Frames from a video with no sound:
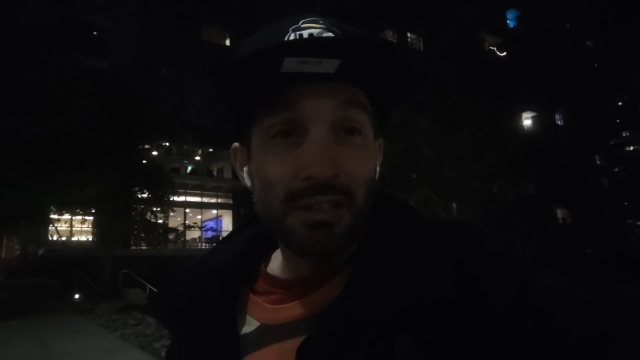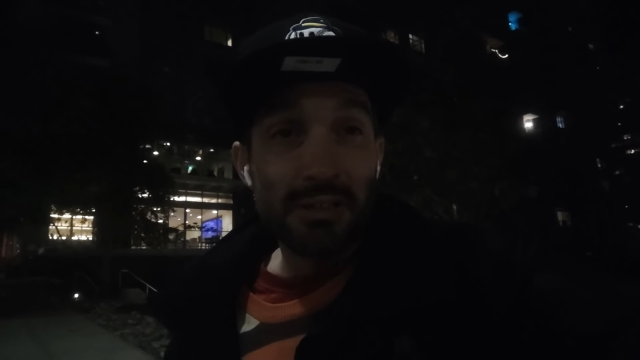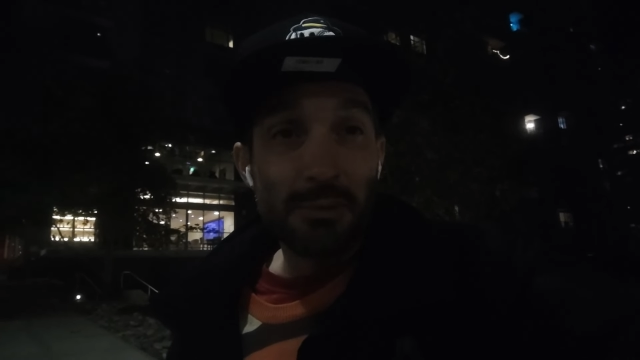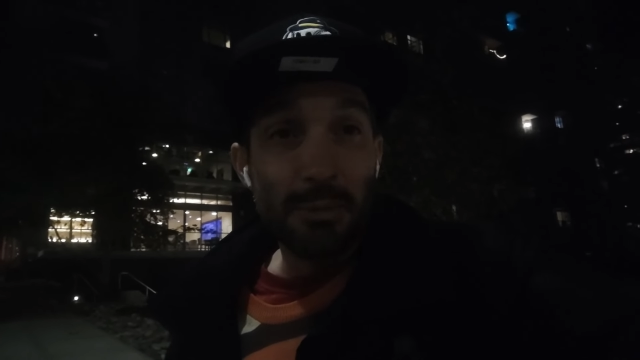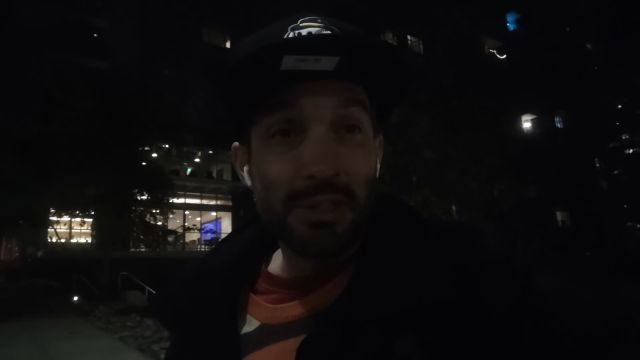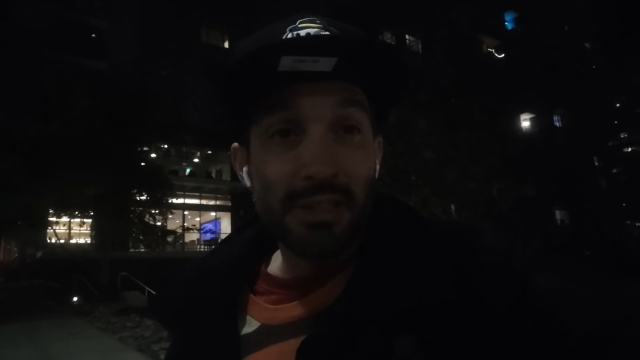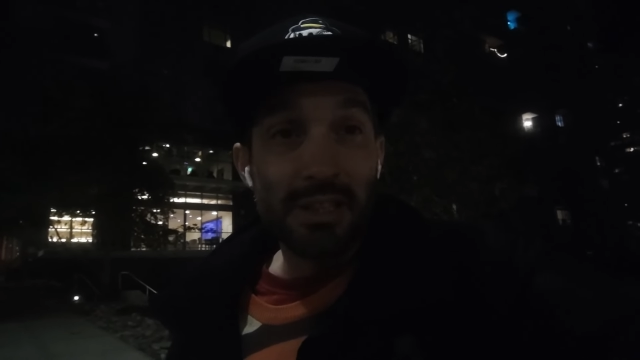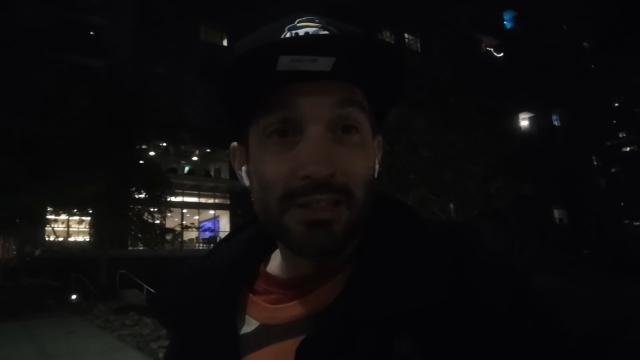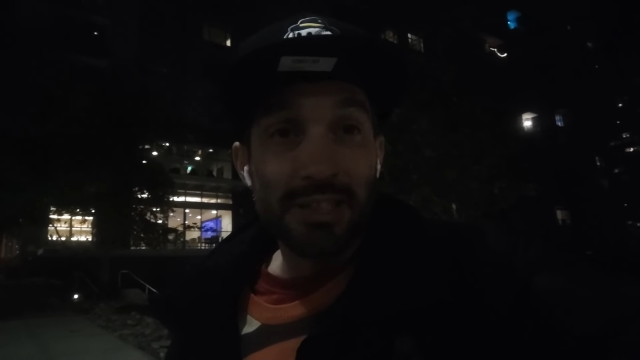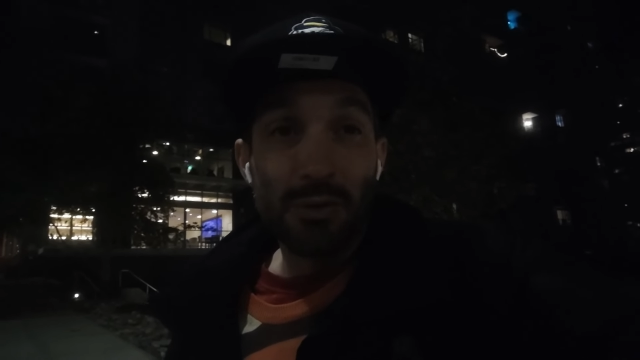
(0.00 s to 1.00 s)

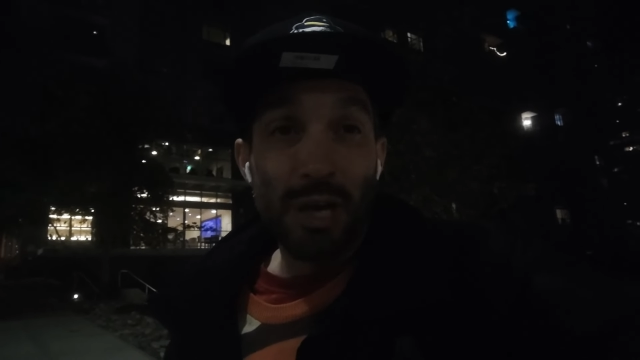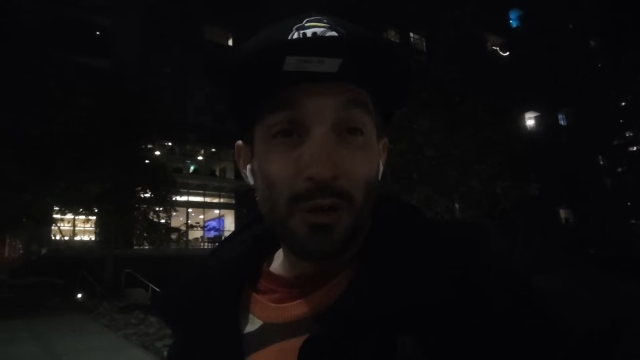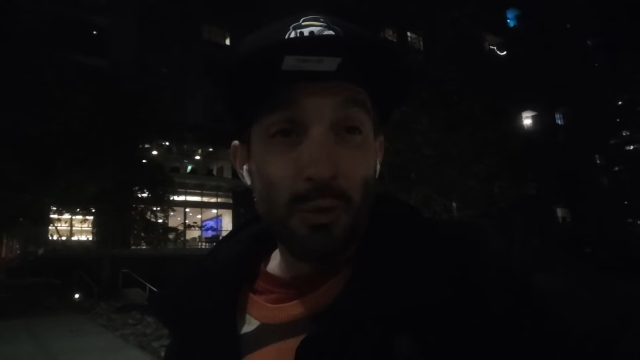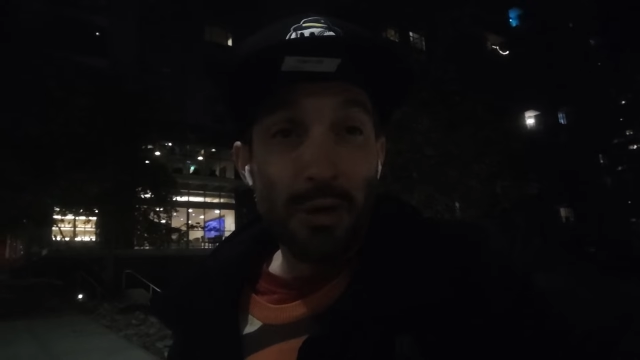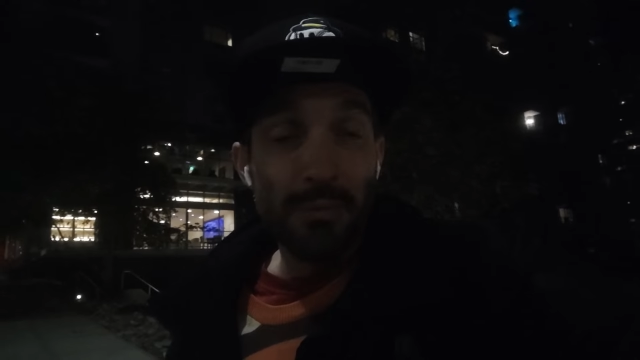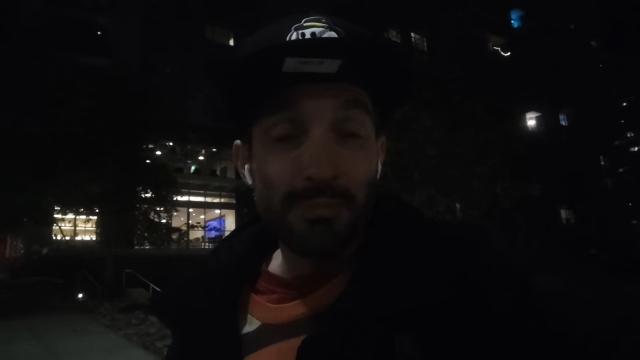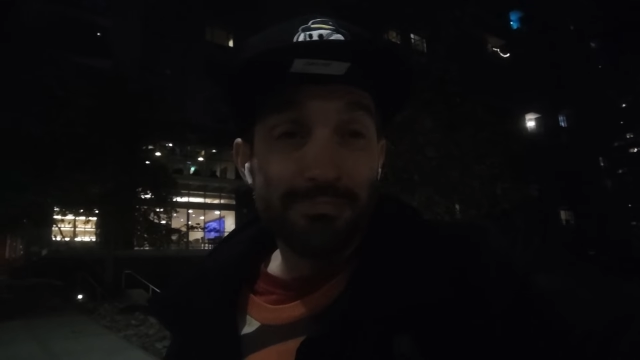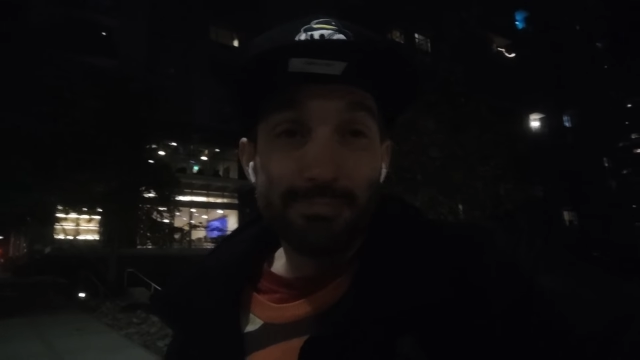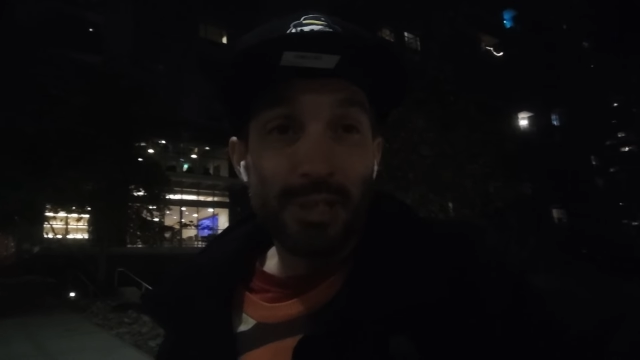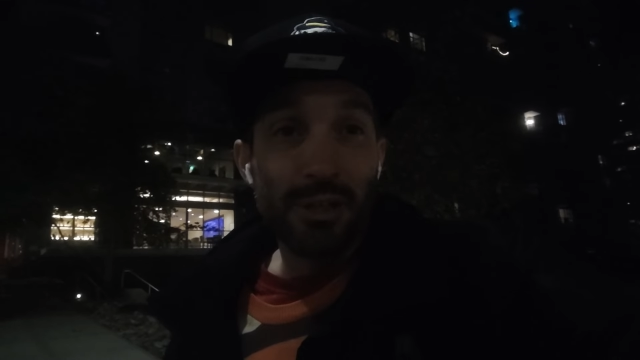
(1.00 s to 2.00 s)
simplemente sigue una nube,
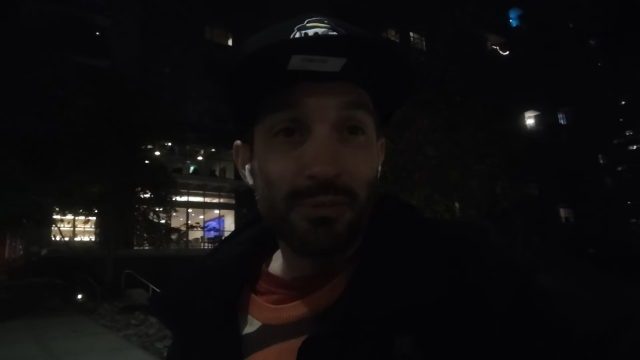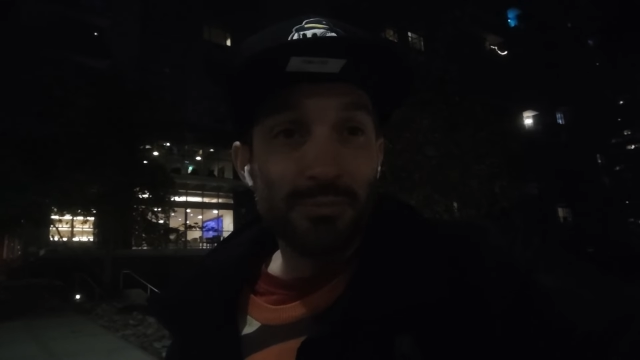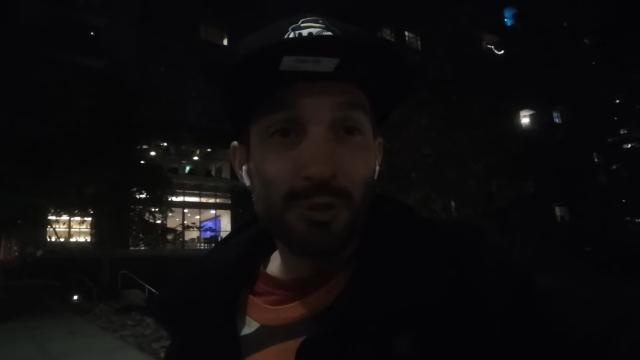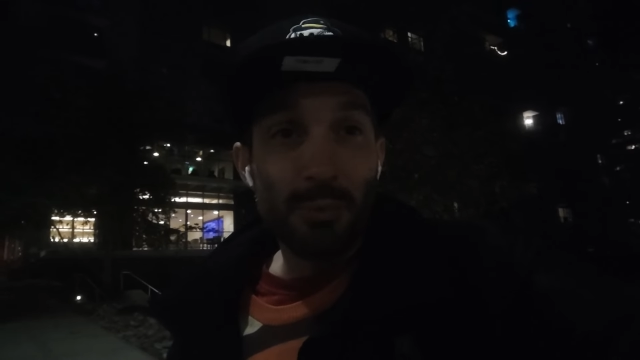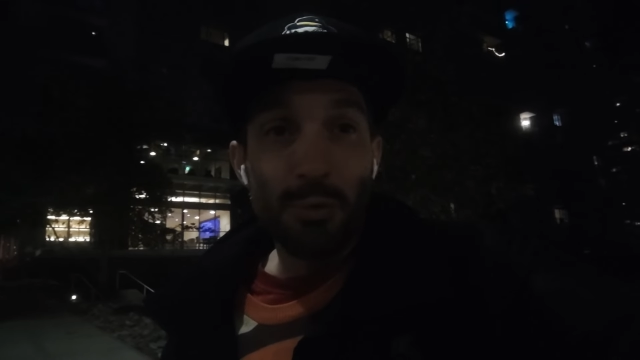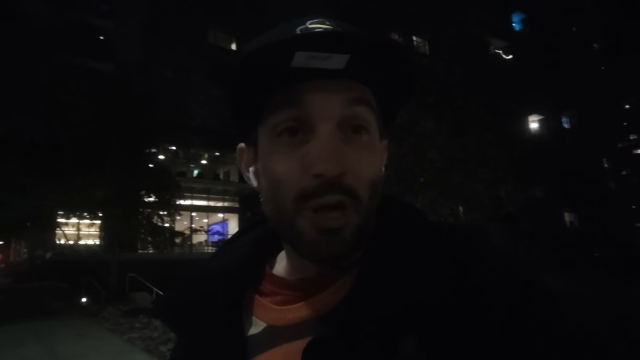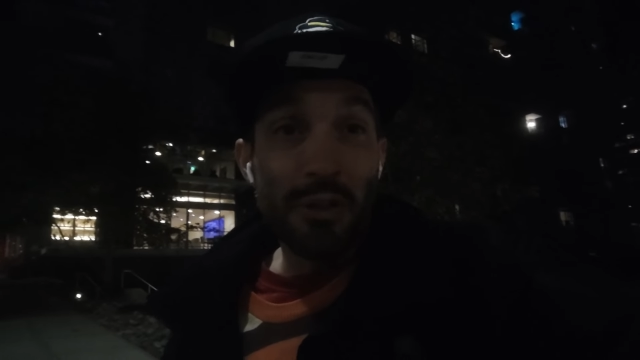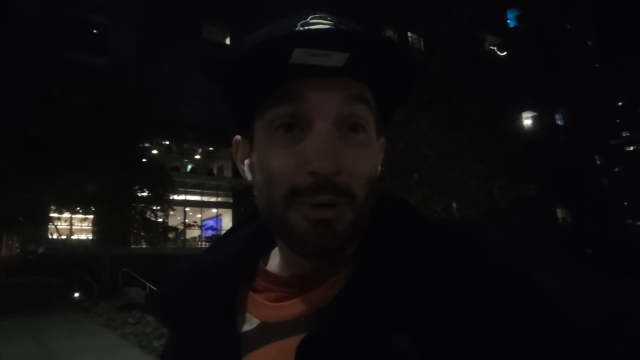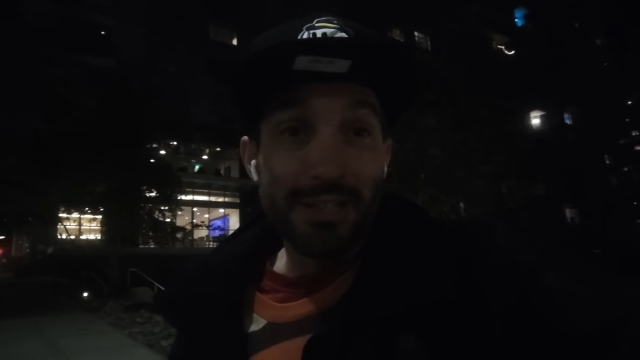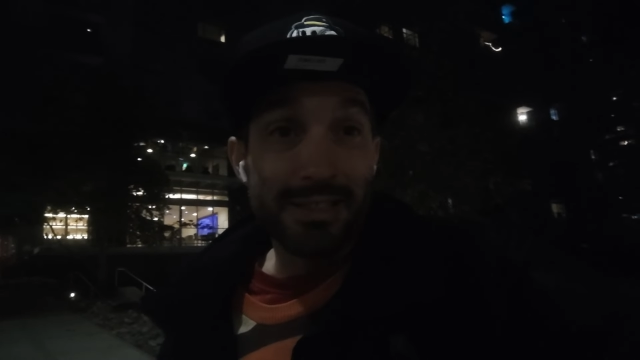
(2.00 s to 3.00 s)
pero no,
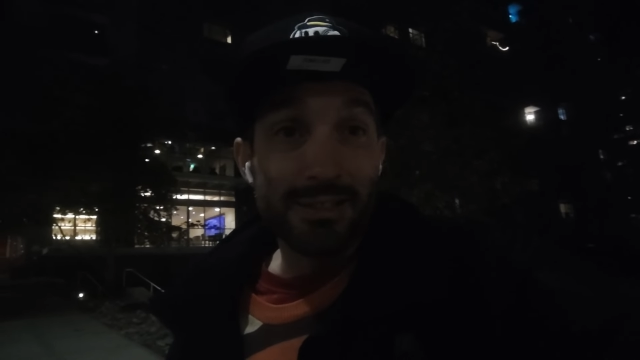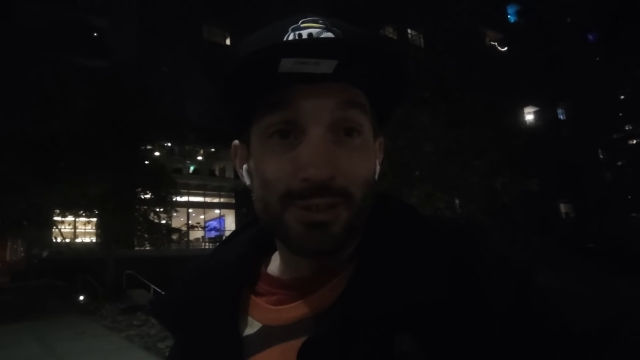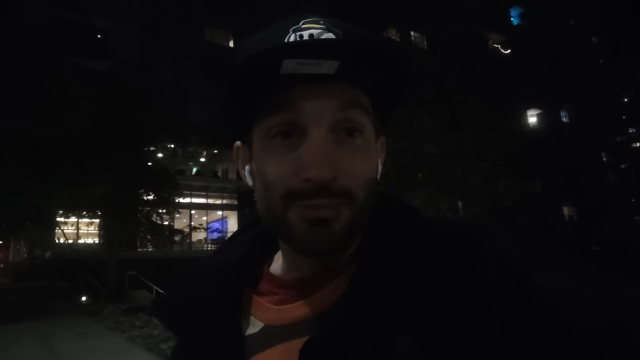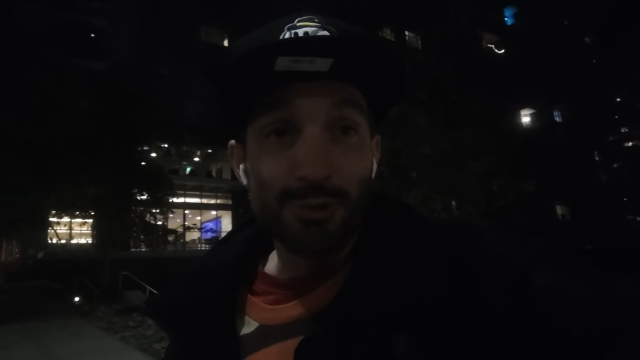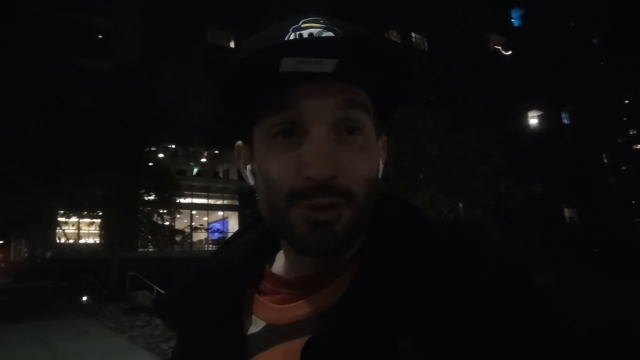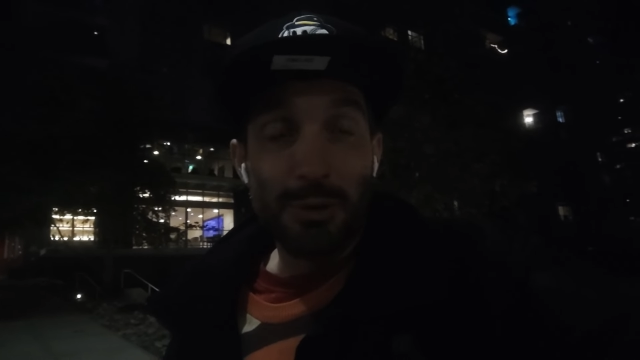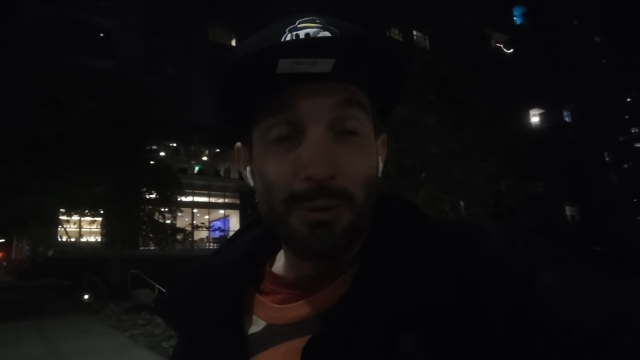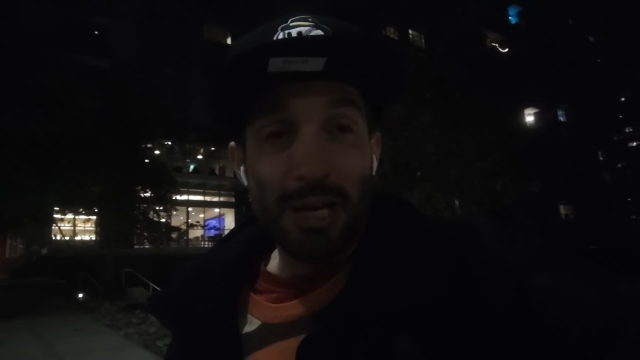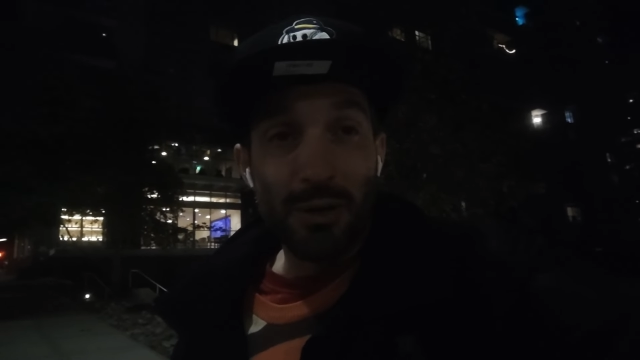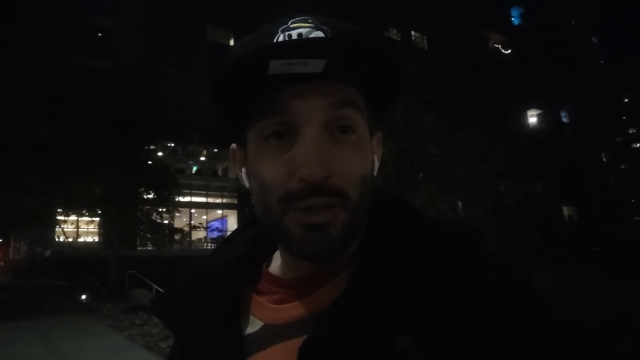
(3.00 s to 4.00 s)
hace más que eso, no se va a
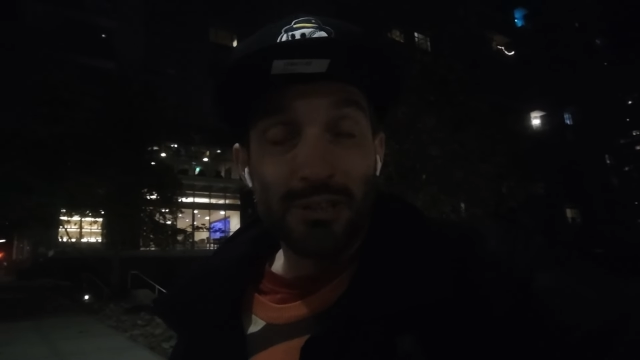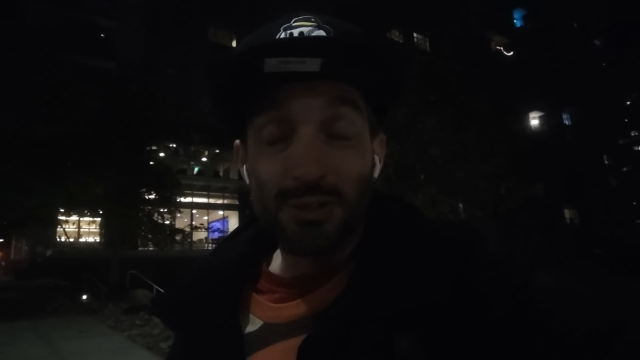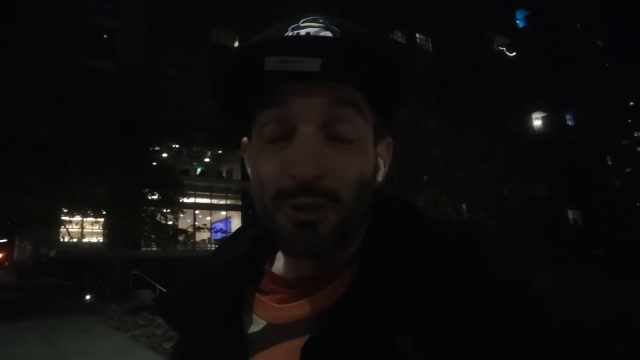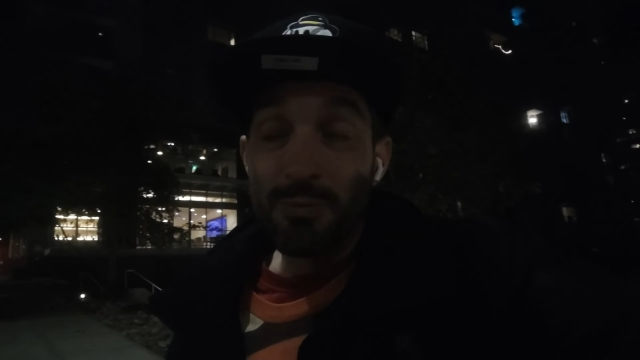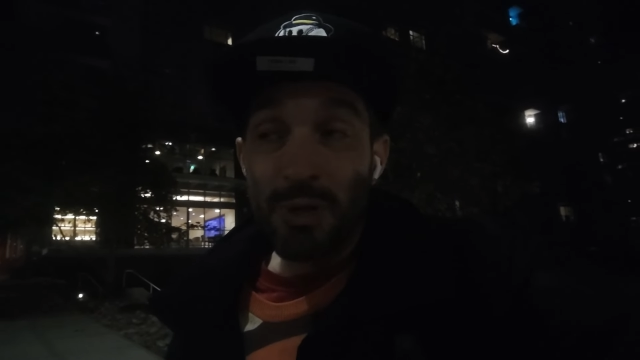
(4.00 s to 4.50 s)
pelear con él. So,